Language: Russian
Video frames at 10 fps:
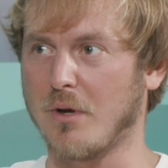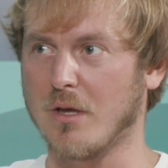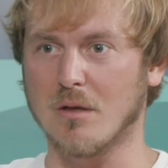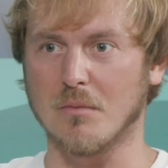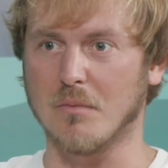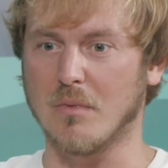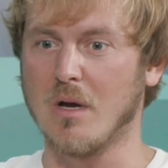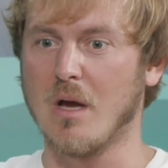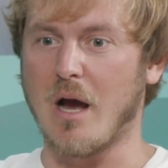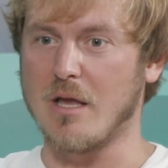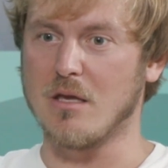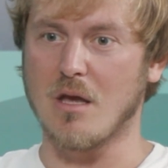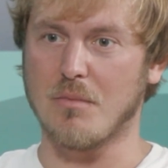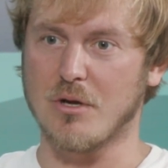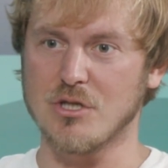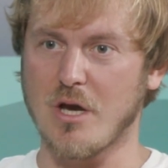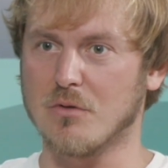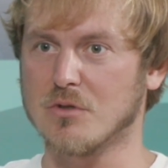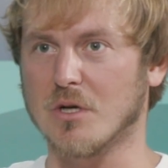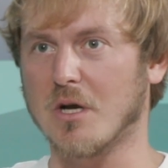При этом они не
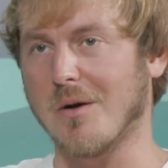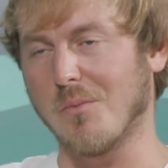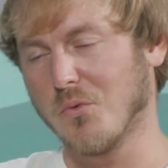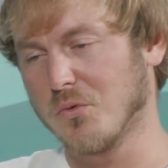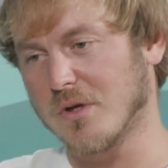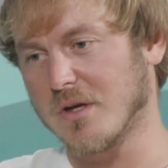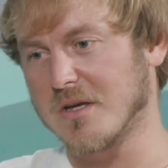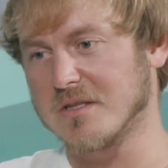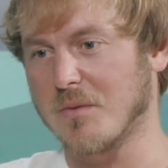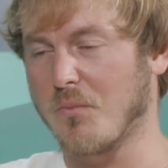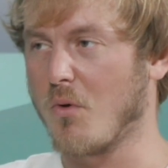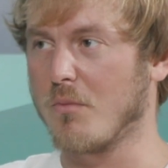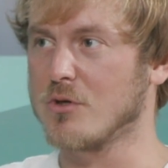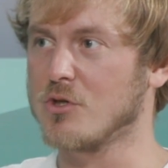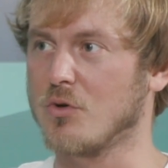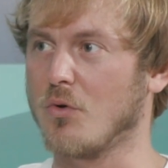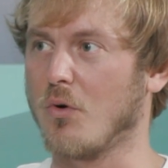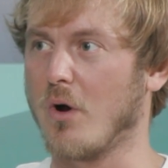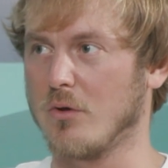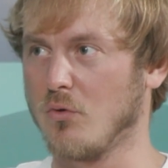обращаются к кому-то за
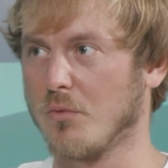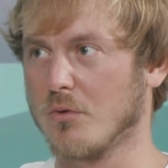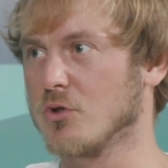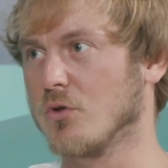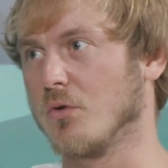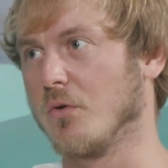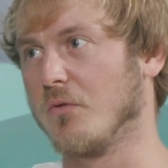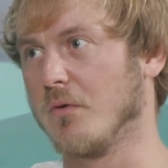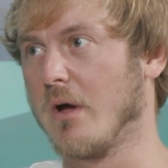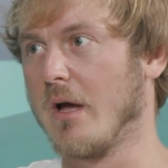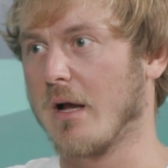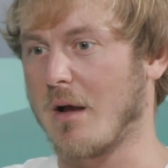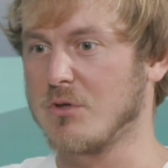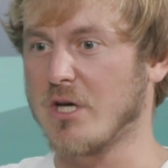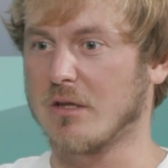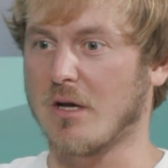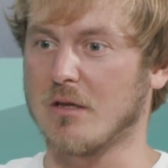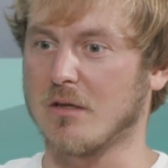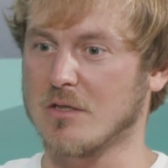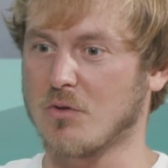помощью, а думают, что Камчатка
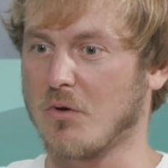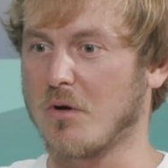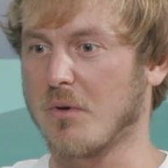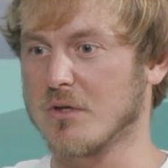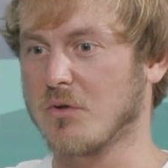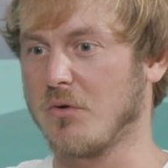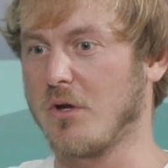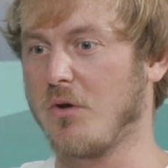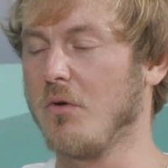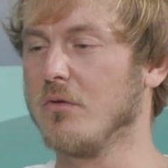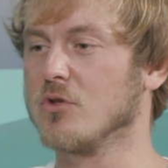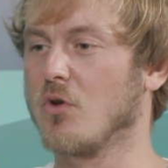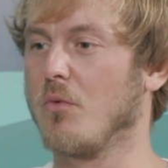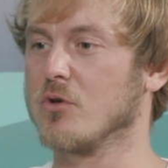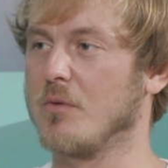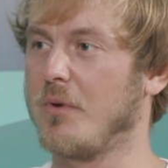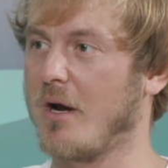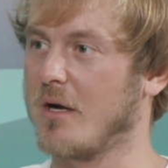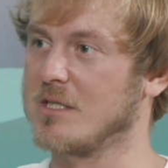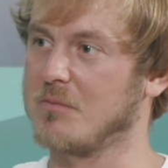это настолько простой регион, что можно
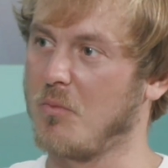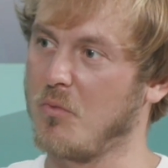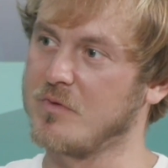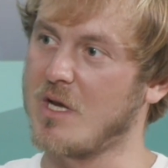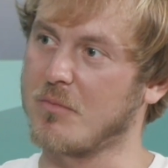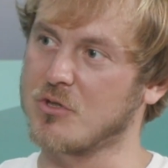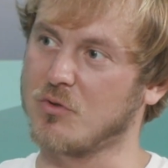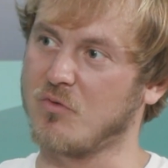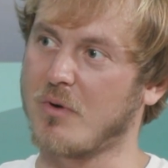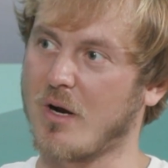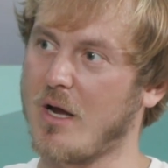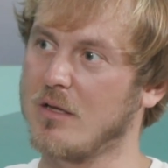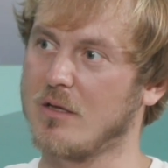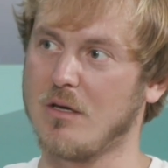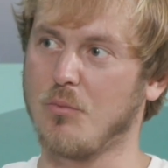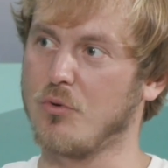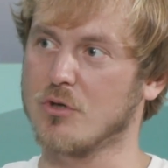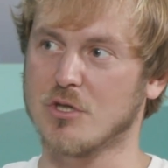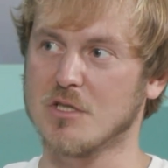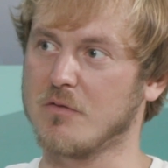приехать самому, взять машину в прокат и
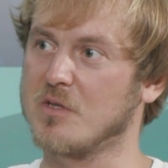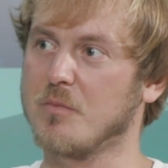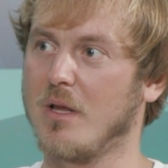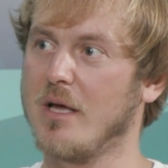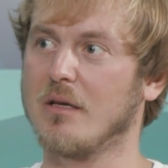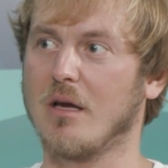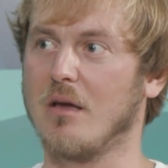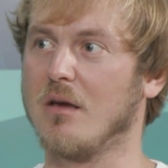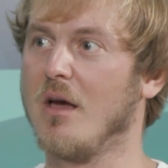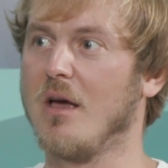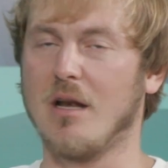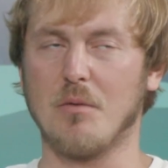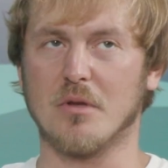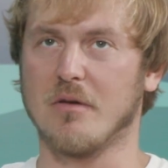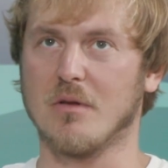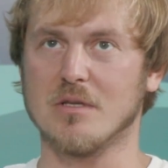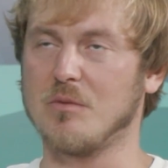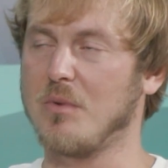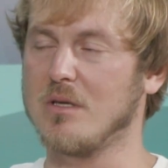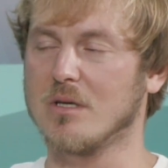путешествовать с палаткой, либо на
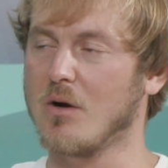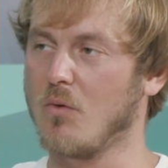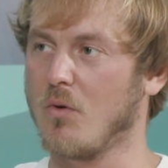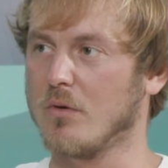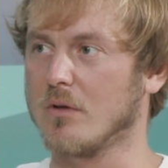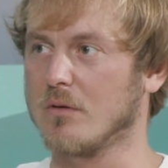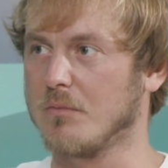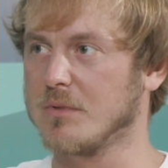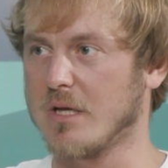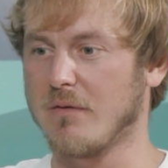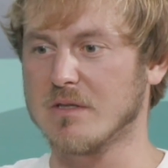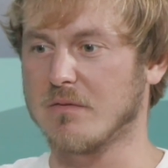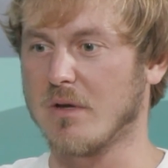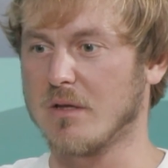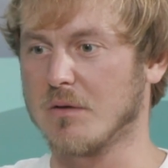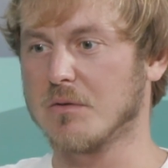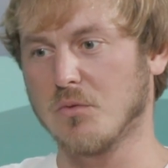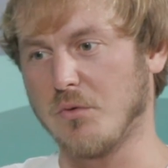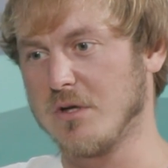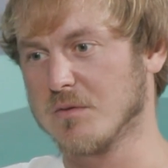велосипеде, как угодно. Соответственно, это
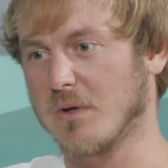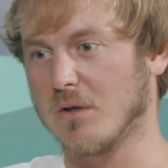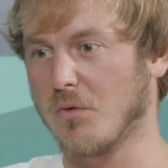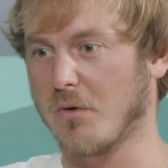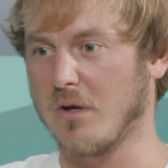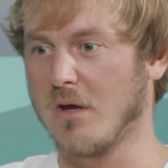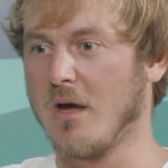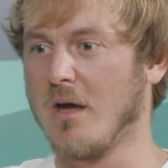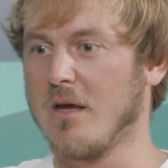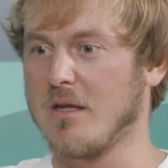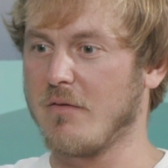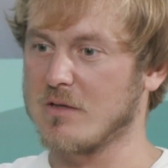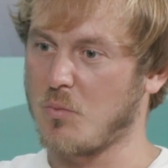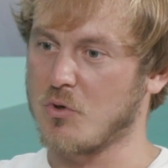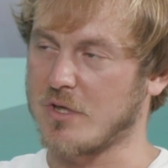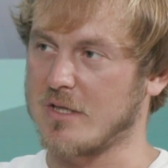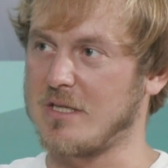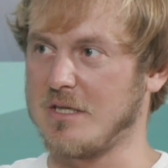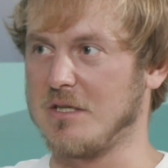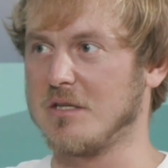туризм, который невозможно
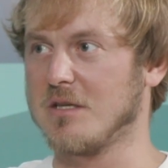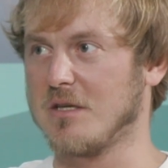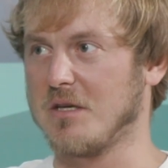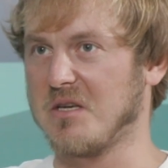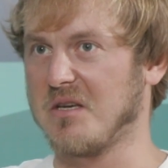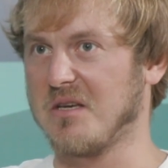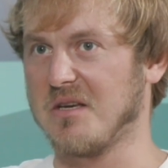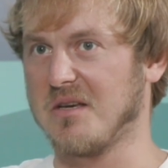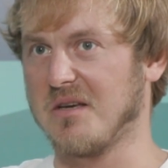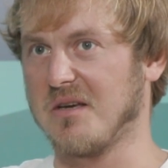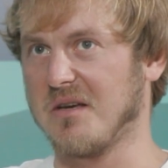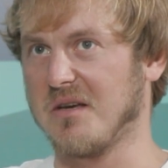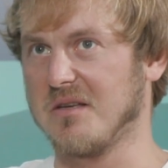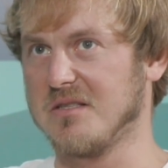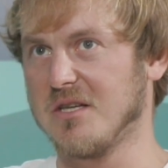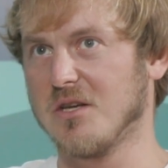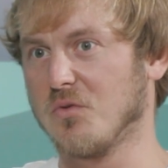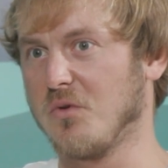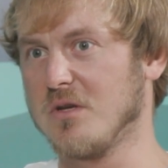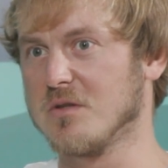отследить. И дикий
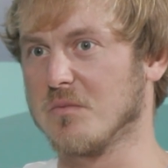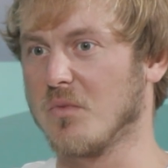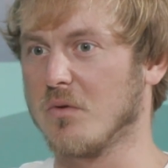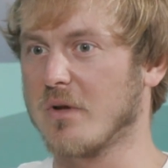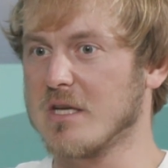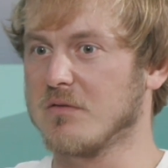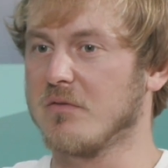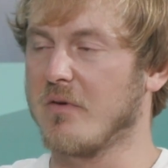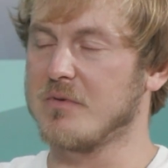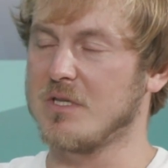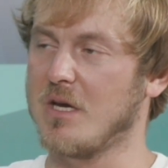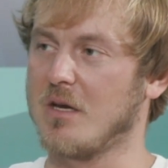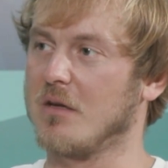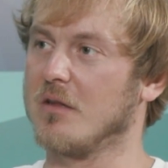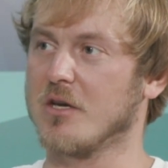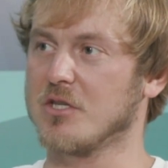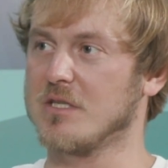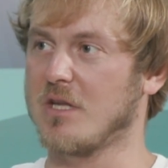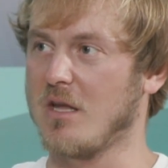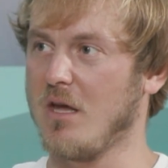туризм, он развит во всей нашей
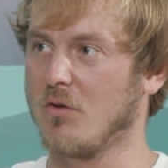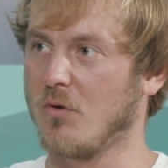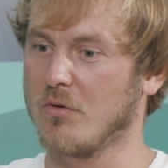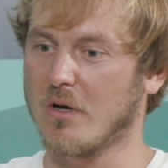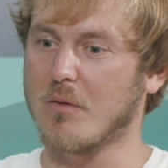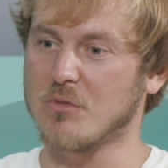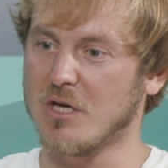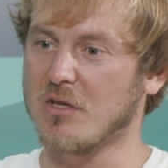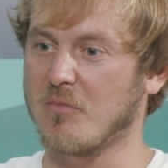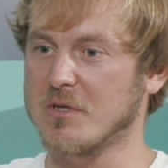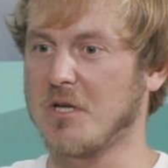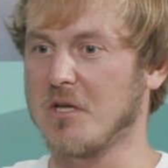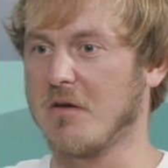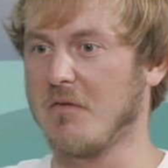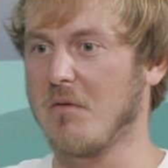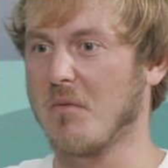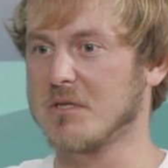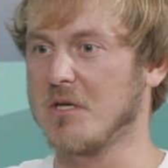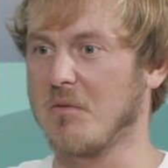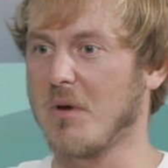стране, но на Камчатке в последнее время,
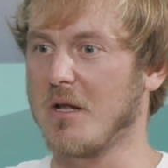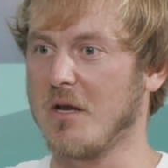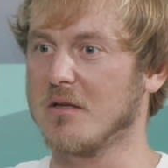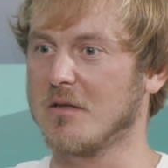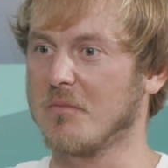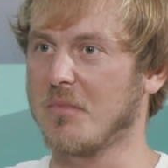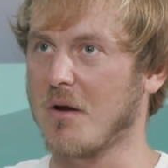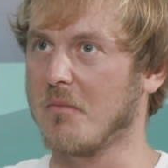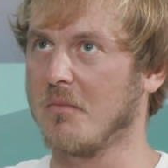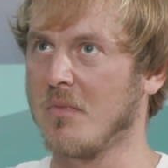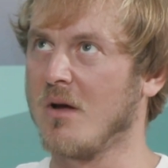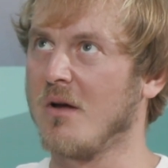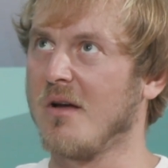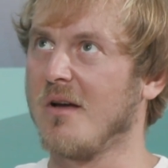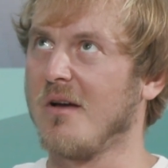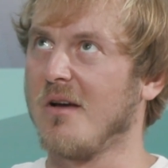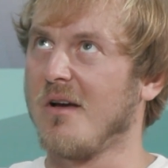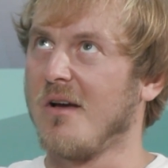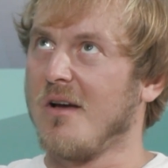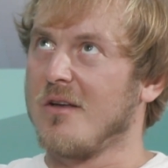последние пять лет, это прям,
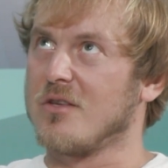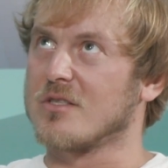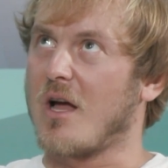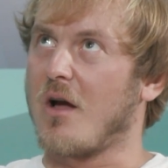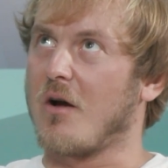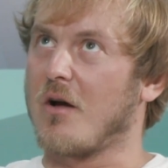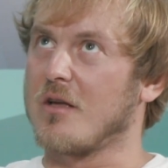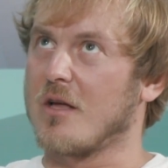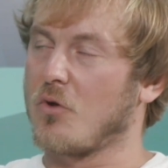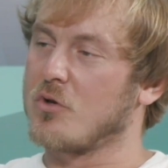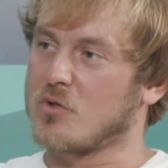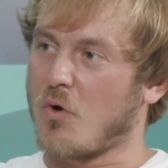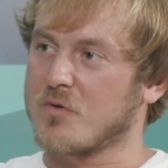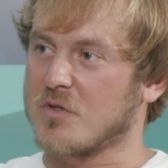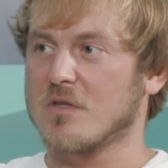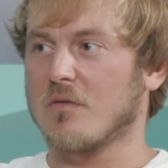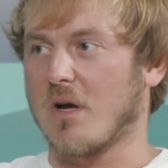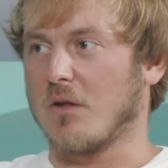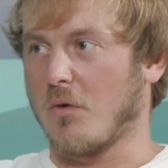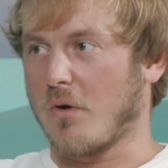не знаю, одно из новшеств,
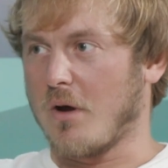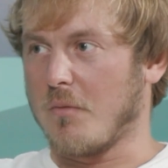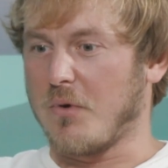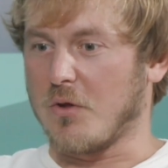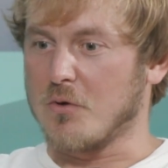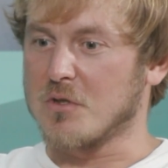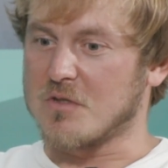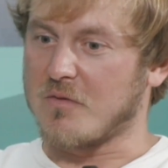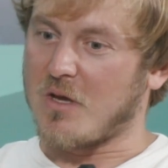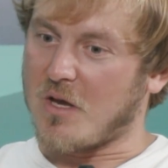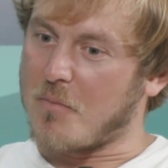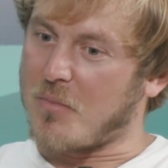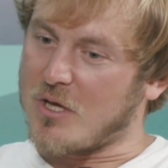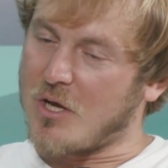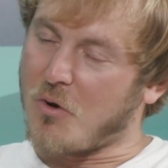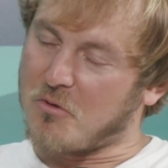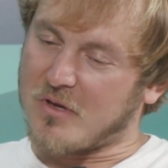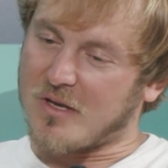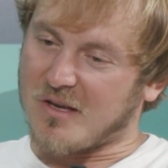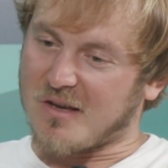которое приносит свои
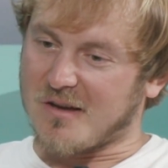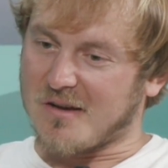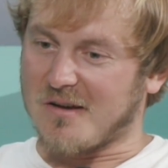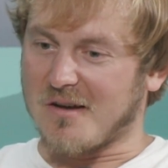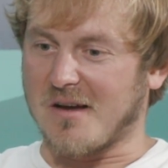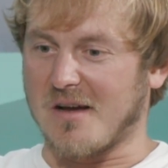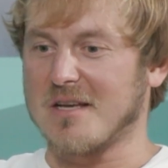определенные э,